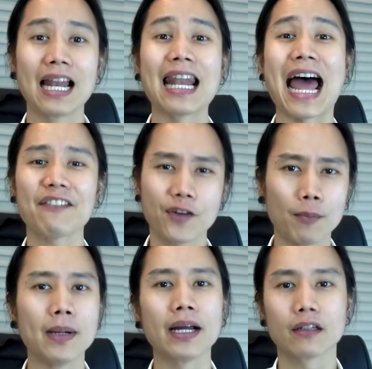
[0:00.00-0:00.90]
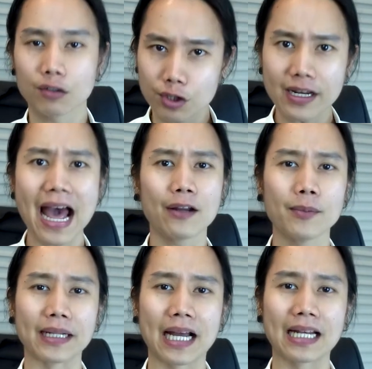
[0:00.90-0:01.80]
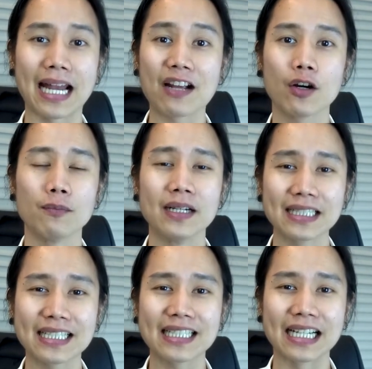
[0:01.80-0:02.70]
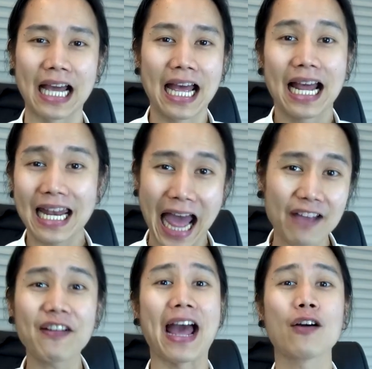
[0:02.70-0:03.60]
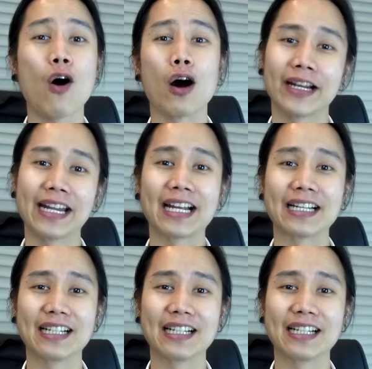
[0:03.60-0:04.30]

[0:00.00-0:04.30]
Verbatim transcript: ไลฟ์คอมเมอร์สก็ได้ด้วยเหมือนกันไลฟ์คอมเมอร์สก็คือไลฟ์ขายของนั่นเอง